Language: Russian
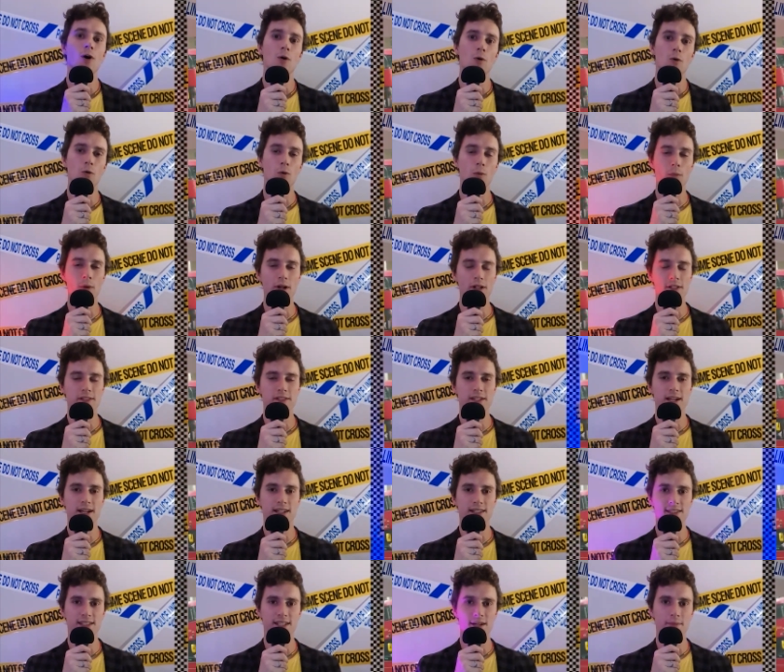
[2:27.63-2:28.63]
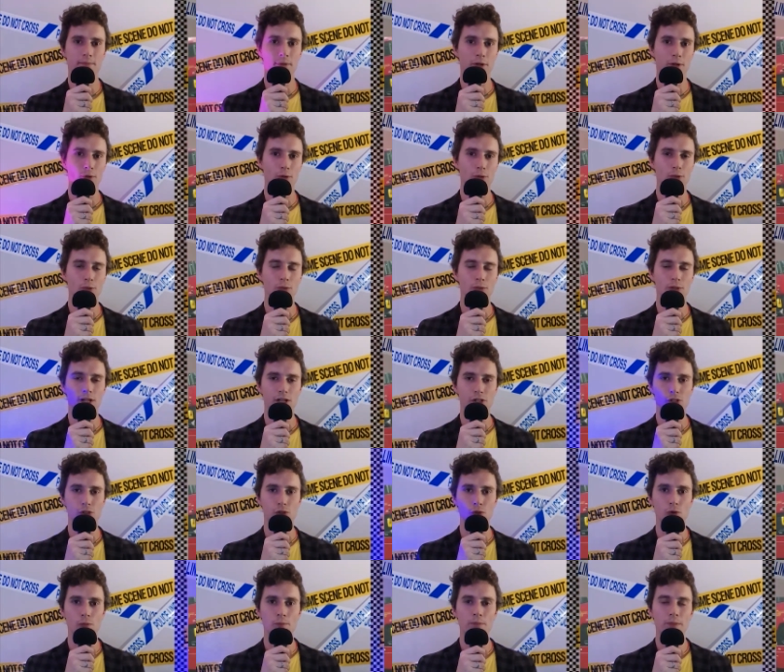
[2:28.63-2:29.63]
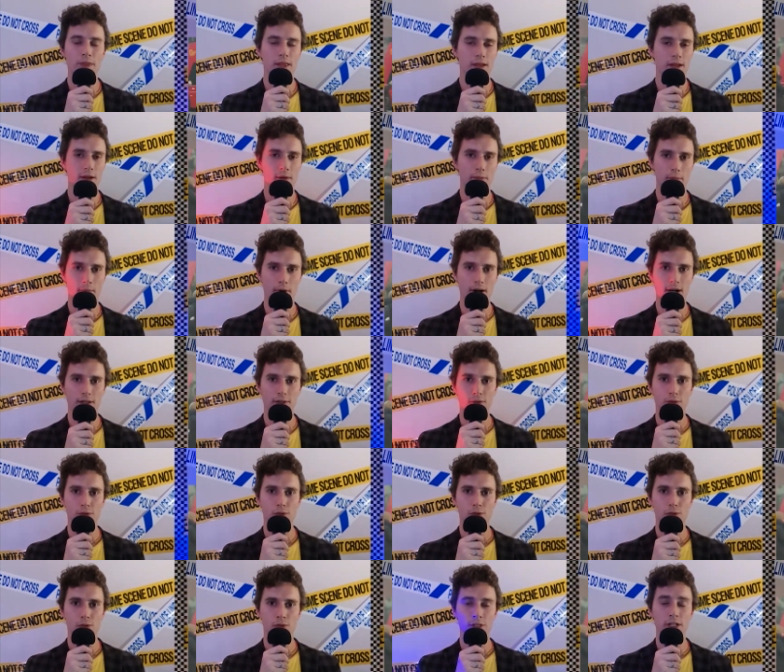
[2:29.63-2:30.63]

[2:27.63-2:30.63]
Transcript: о борцах за природу нашу матушку.